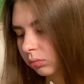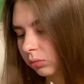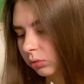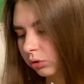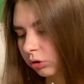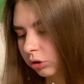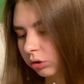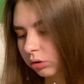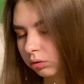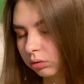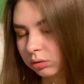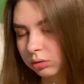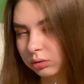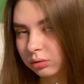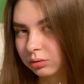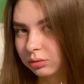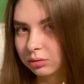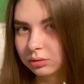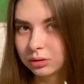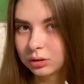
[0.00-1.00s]
Что-то
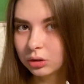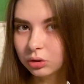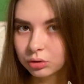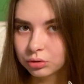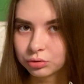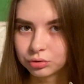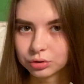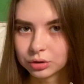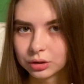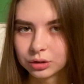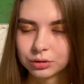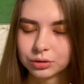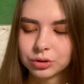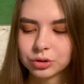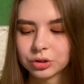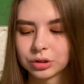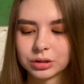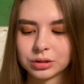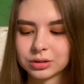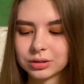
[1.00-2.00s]
он не хочет
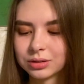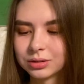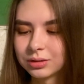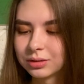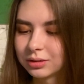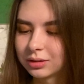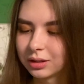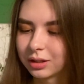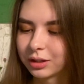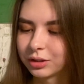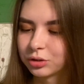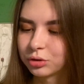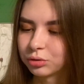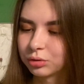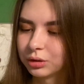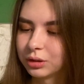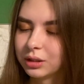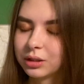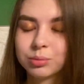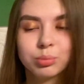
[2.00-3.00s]
отвечать. Хорошо
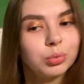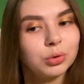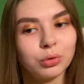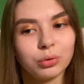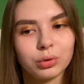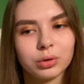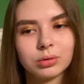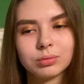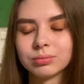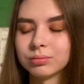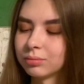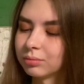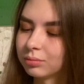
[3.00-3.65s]
или плохо.